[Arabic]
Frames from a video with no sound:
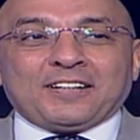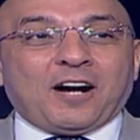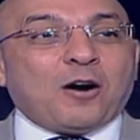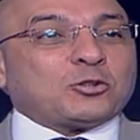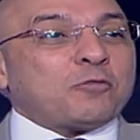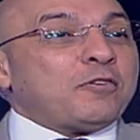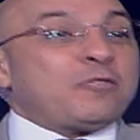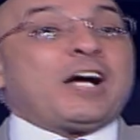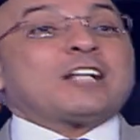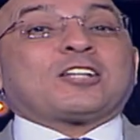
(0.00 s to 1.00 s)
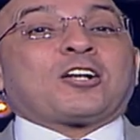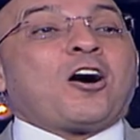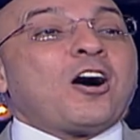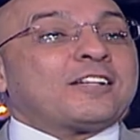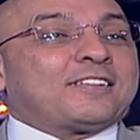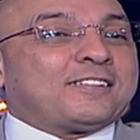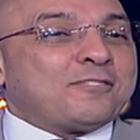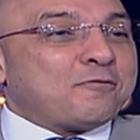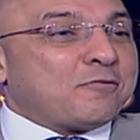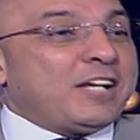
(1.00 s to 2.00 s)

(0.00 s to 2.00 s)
اهو شوف في اعتراض في